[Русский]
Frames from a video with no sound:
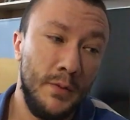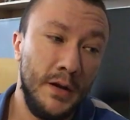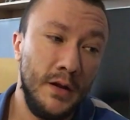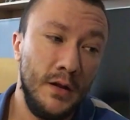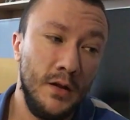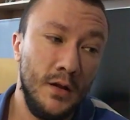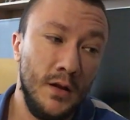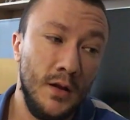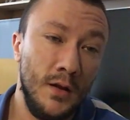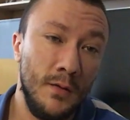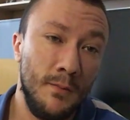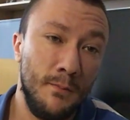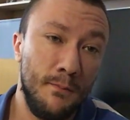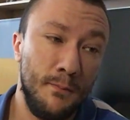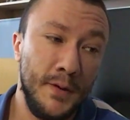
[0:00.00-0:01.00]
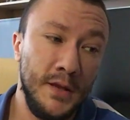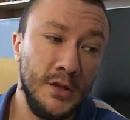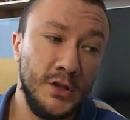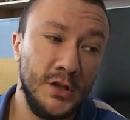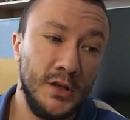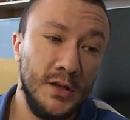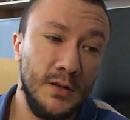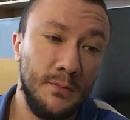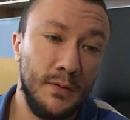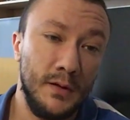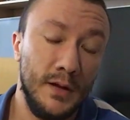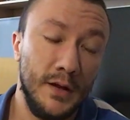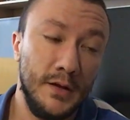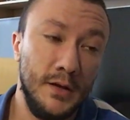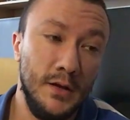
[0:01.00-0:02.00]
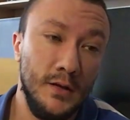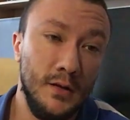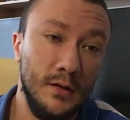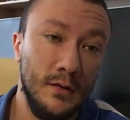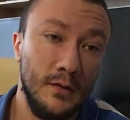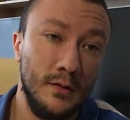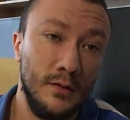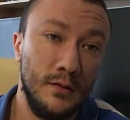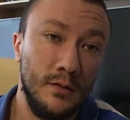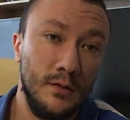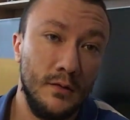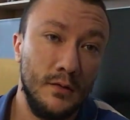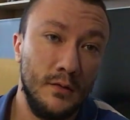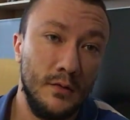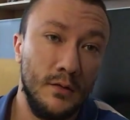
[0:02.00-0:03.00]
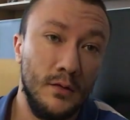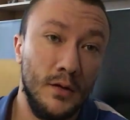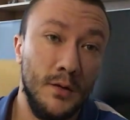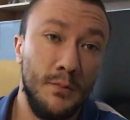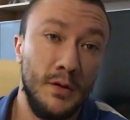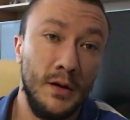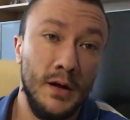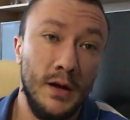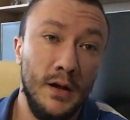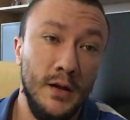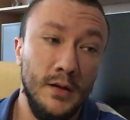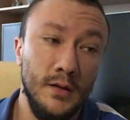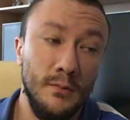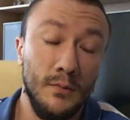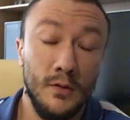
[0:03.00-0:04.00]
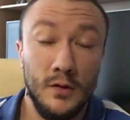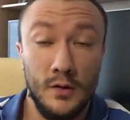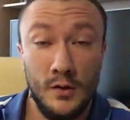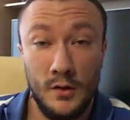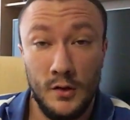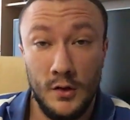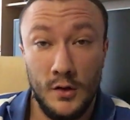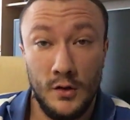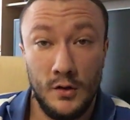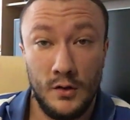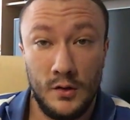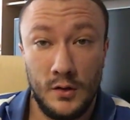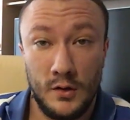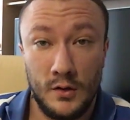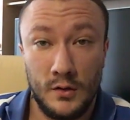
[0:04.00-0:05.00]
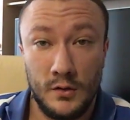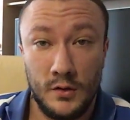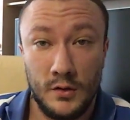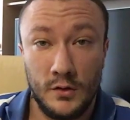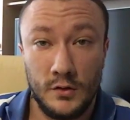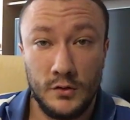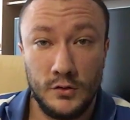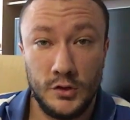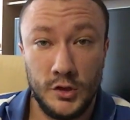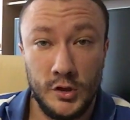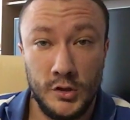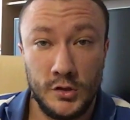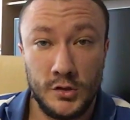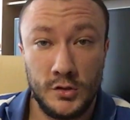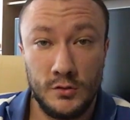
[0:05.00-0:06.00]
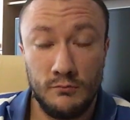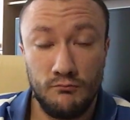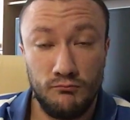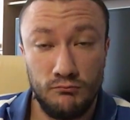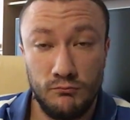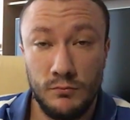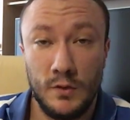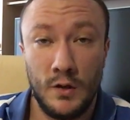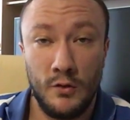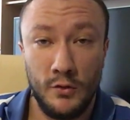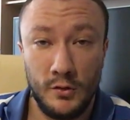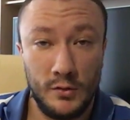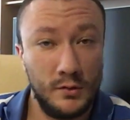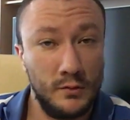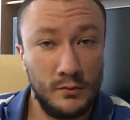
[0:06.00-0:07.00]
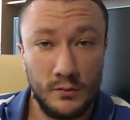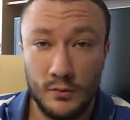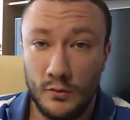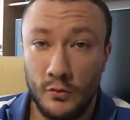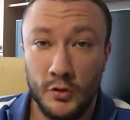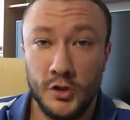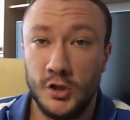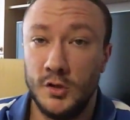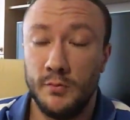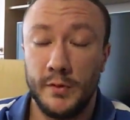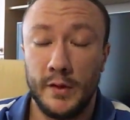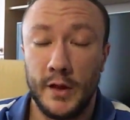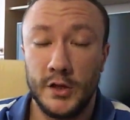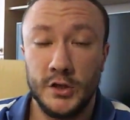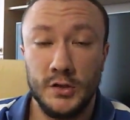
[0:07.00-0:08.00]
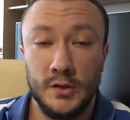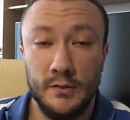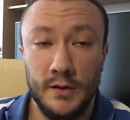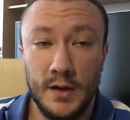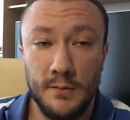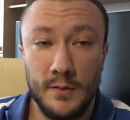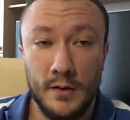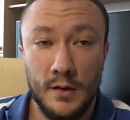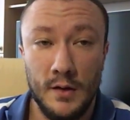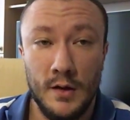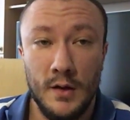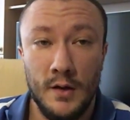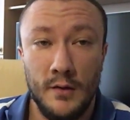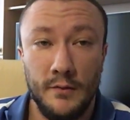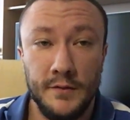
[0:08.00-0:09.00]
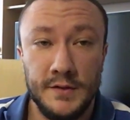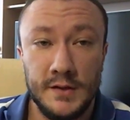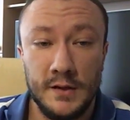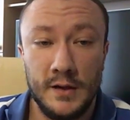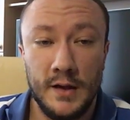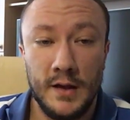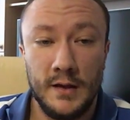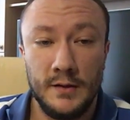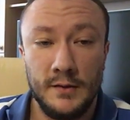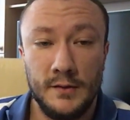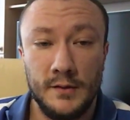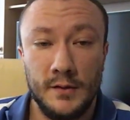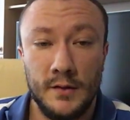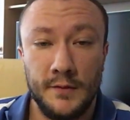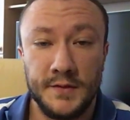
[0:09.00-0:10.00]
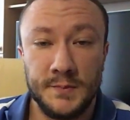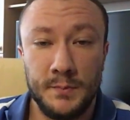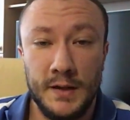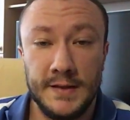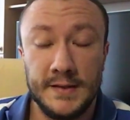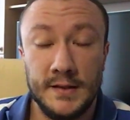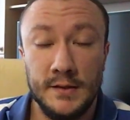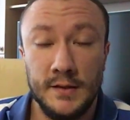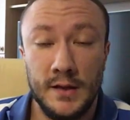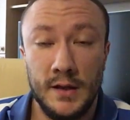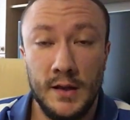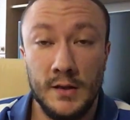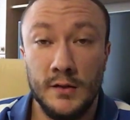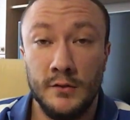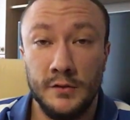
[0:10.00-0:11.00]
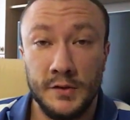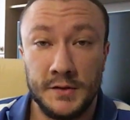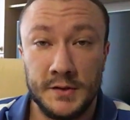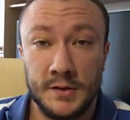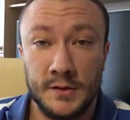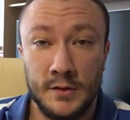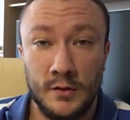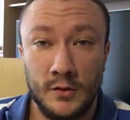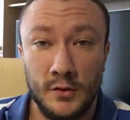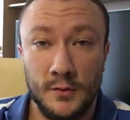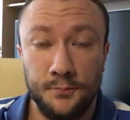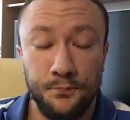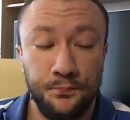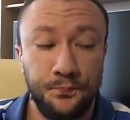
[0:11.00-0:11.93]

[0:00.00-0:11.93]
при понижении пролактина, кабергалина, а, через какое-то очень непродолжительное время возникает а, всплеск эндогенного тестостерона